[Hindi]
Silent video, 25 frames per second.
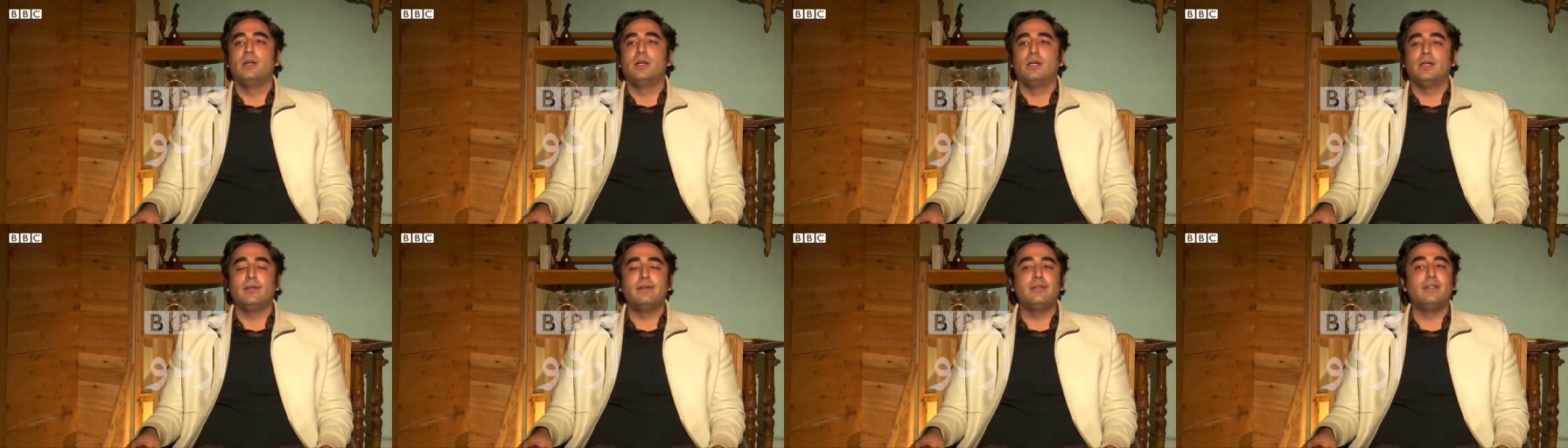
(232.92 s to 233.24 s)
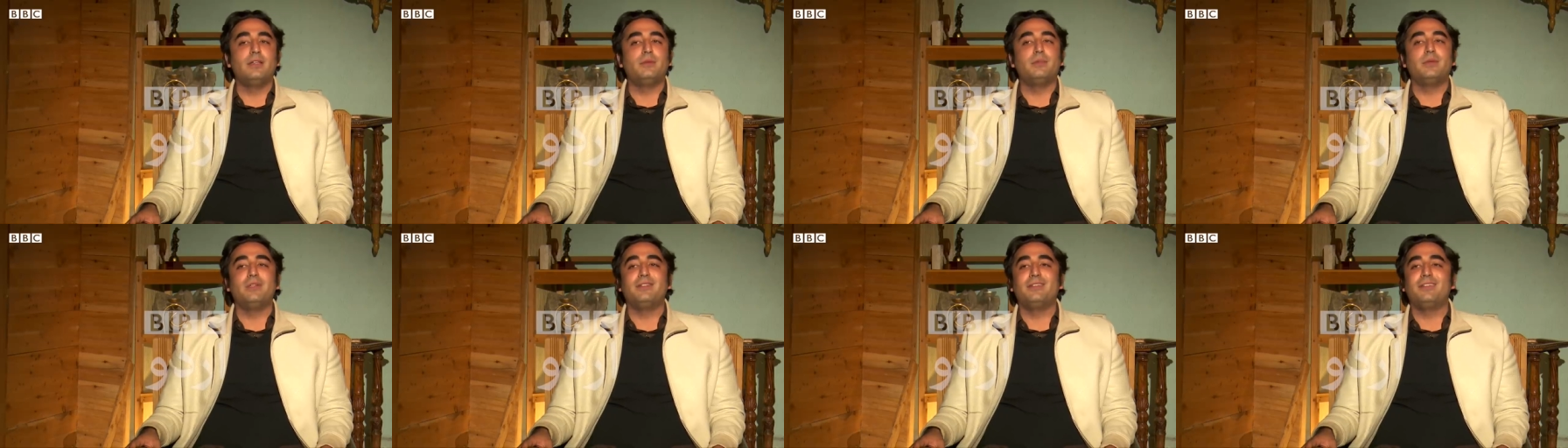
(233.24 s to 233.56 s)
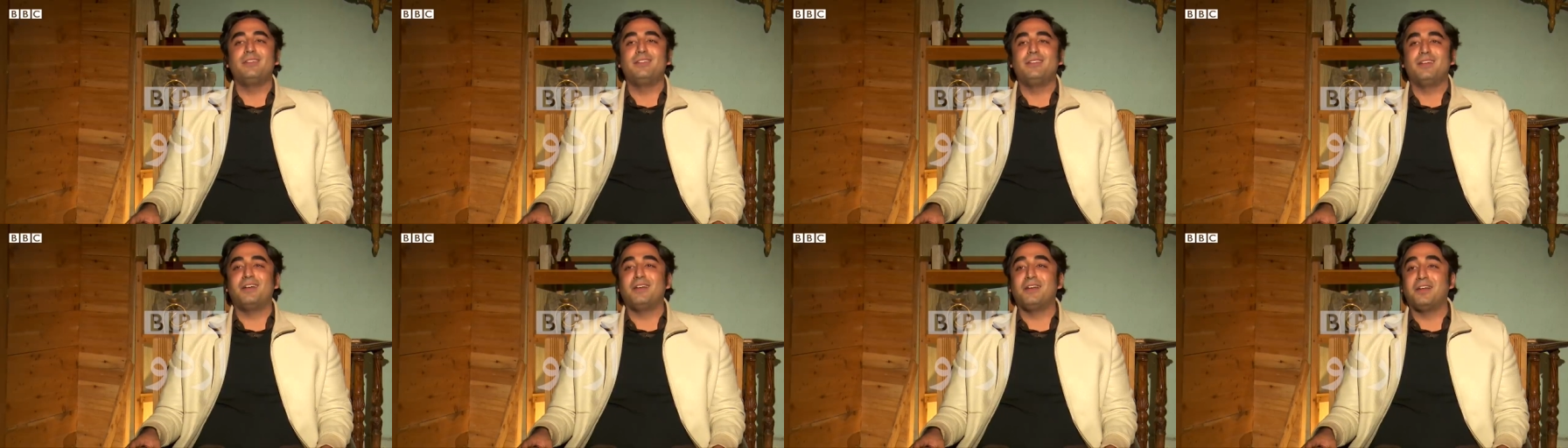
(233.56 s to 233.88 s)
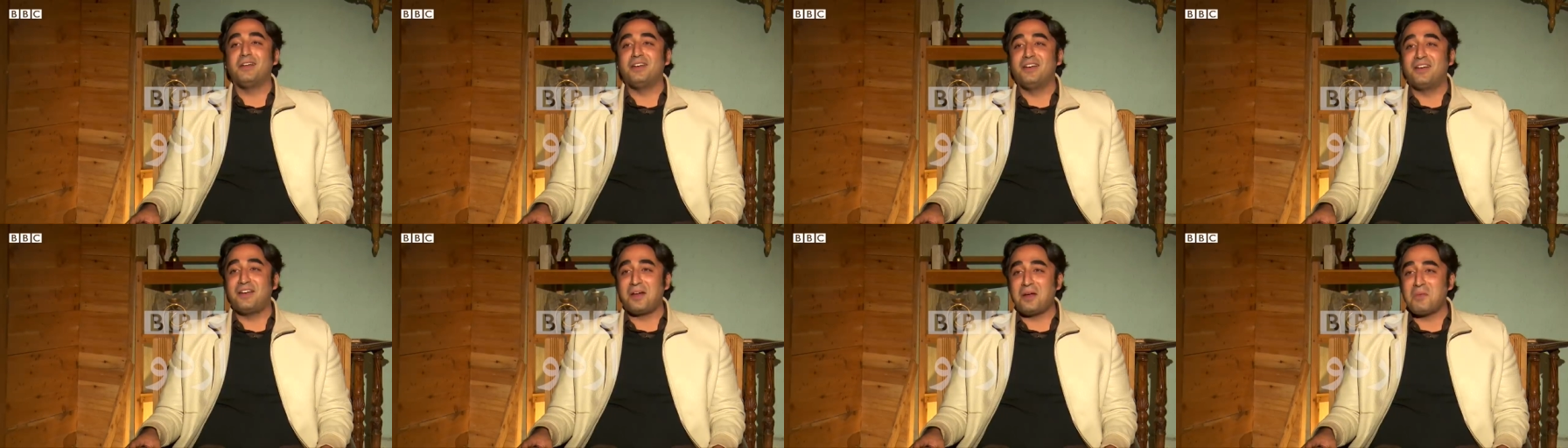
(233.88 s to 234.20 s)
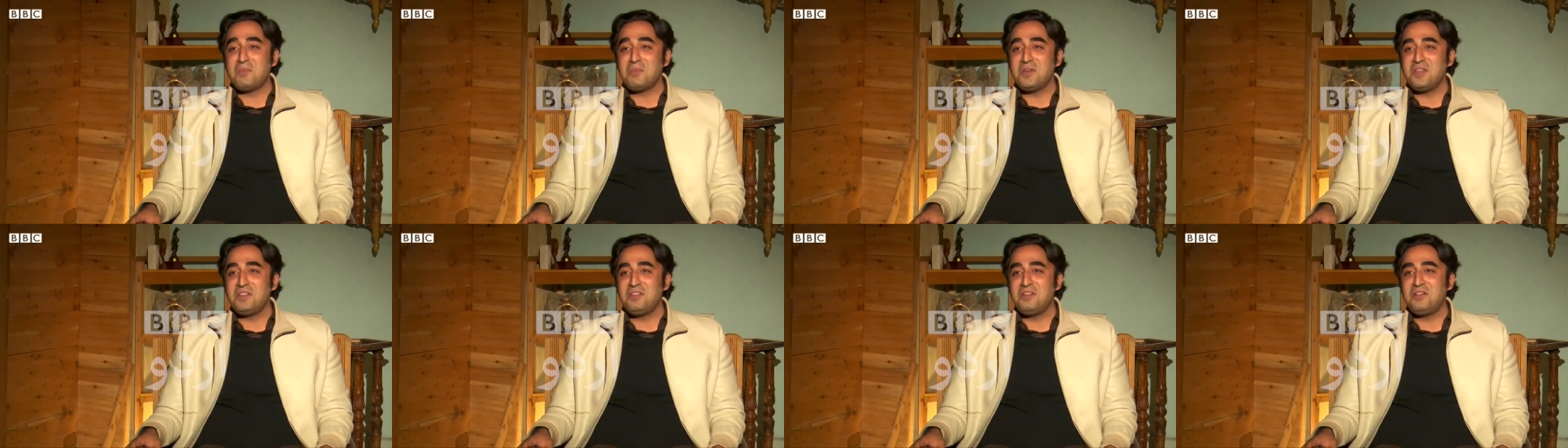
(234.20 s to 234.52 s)
गिलगित बल्तिस्तान का
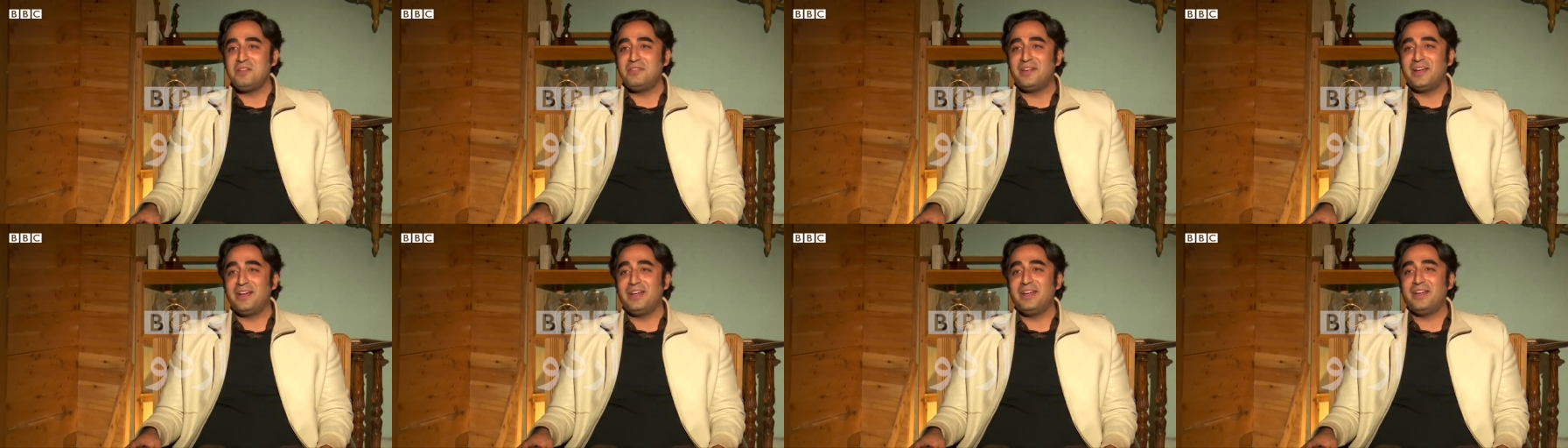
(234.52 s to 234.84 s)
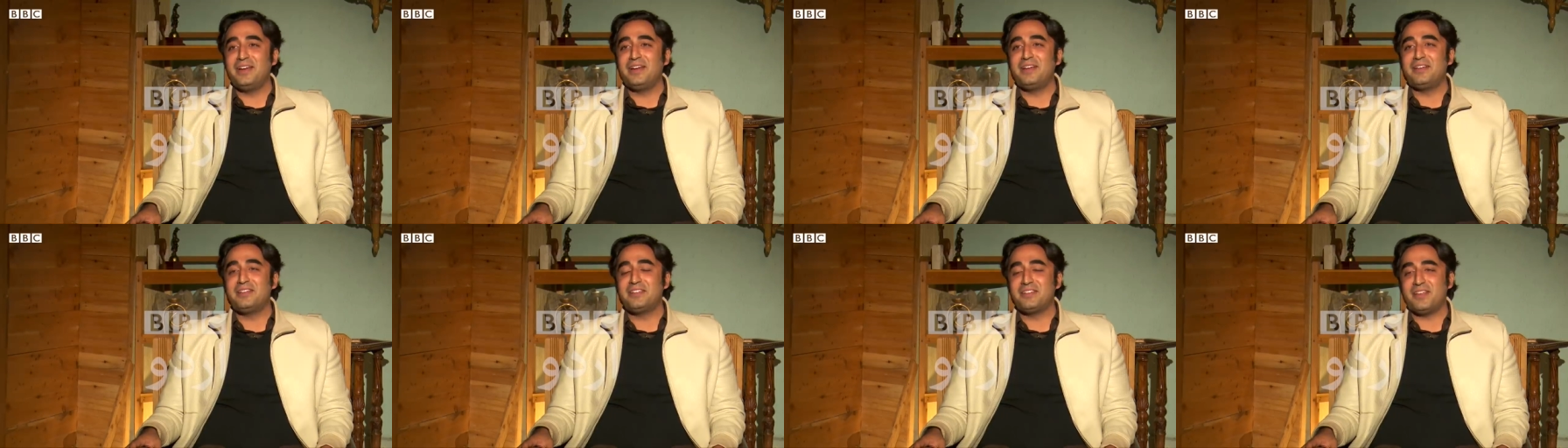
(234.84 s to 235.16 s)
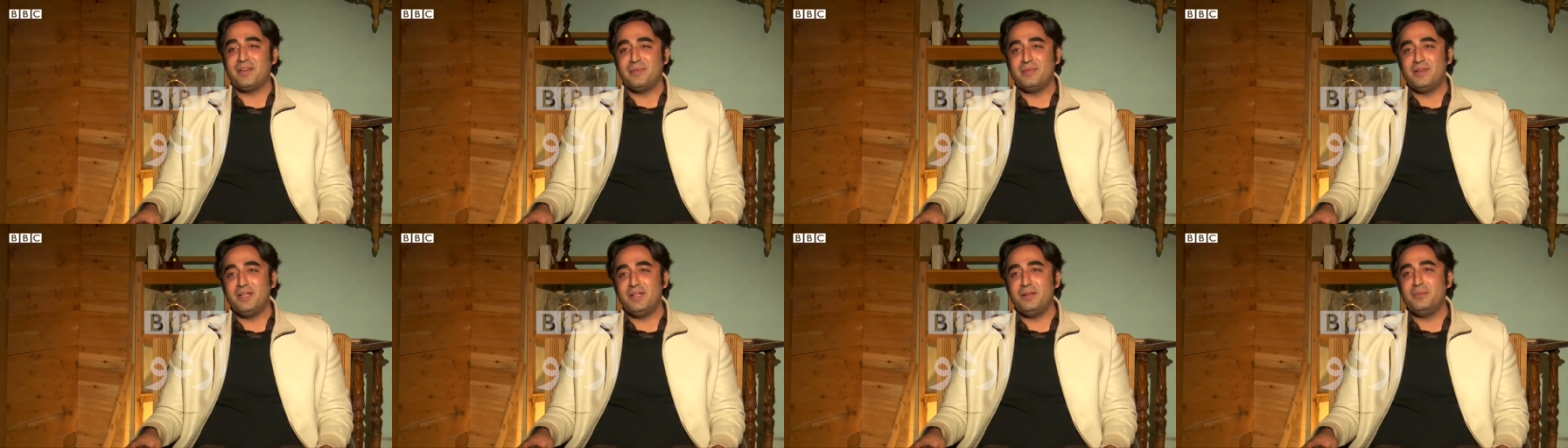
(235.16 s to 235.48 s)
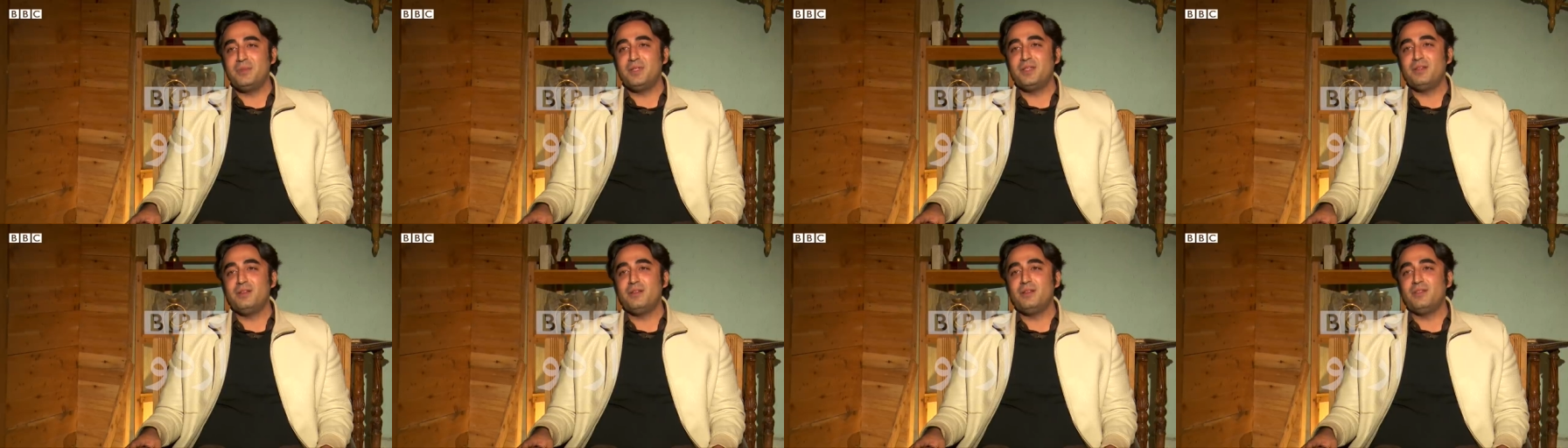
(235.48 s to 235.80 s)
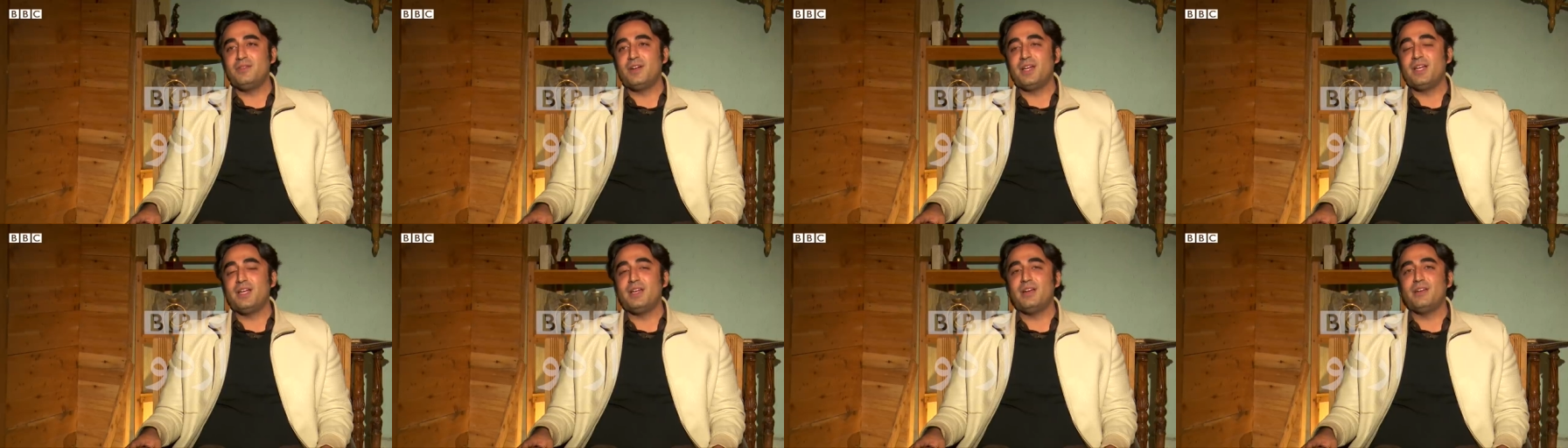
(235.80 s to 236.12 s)
नाम भी दिलवाया असम्बली भी
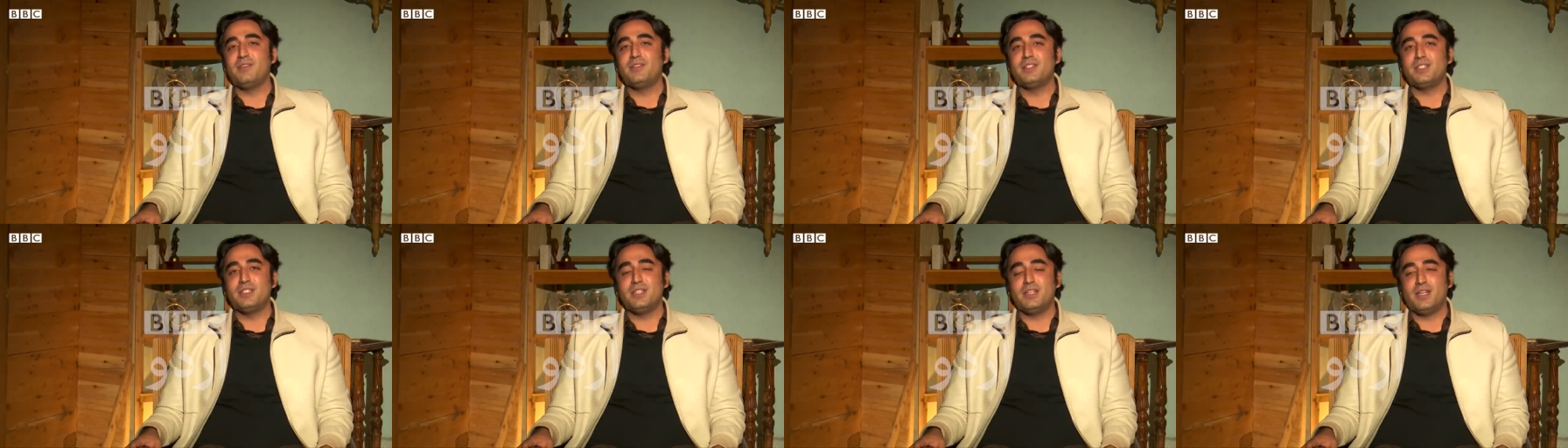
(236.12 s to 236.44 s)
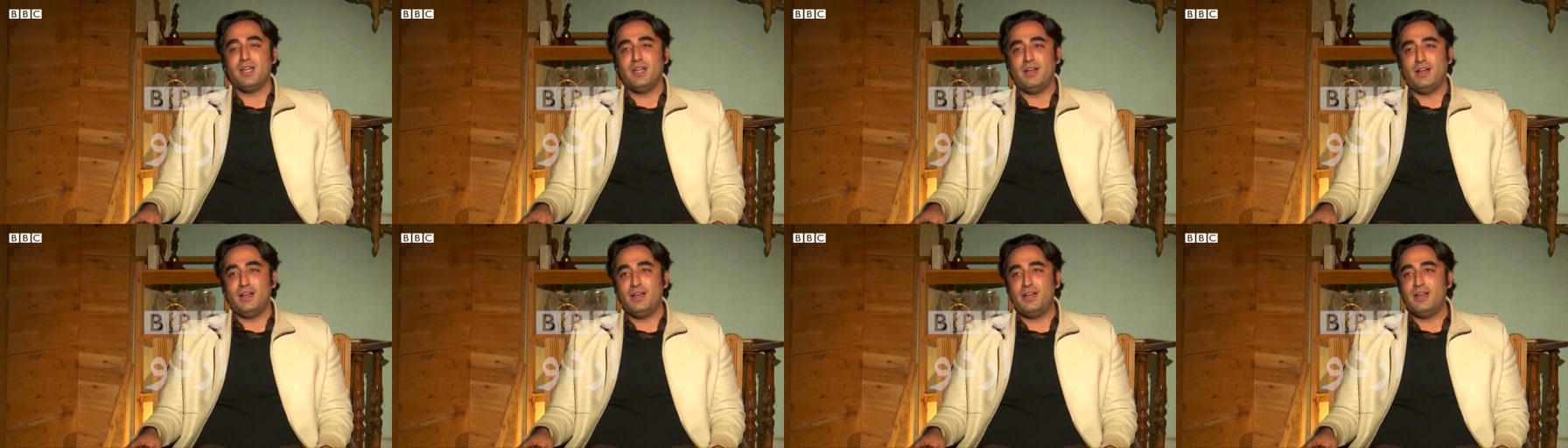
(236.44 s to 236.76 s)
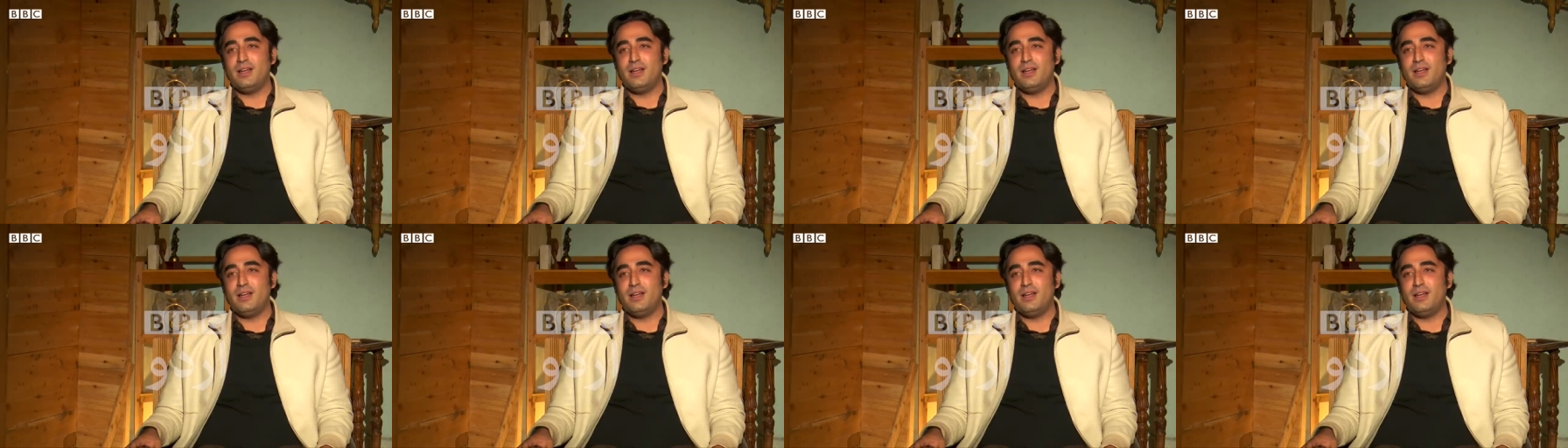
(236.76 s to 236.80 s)
दिलवाया वज़ी अली